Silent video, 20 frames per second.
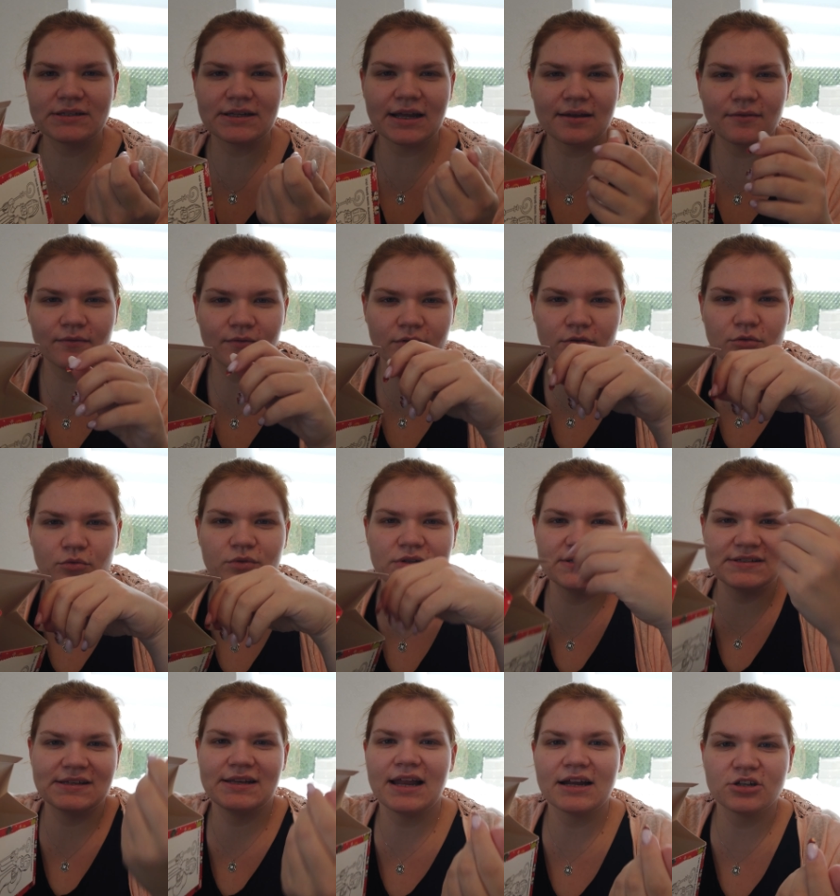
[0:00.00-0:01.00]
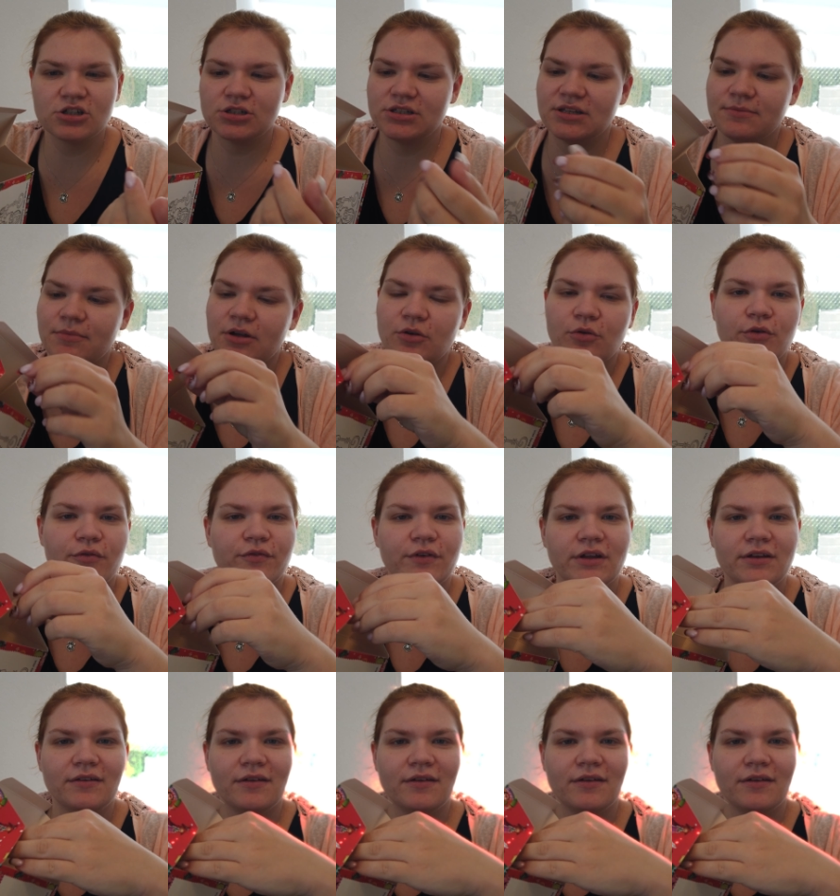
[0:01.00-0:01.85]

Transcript: einfach nur diese Laschen, die man öffnet.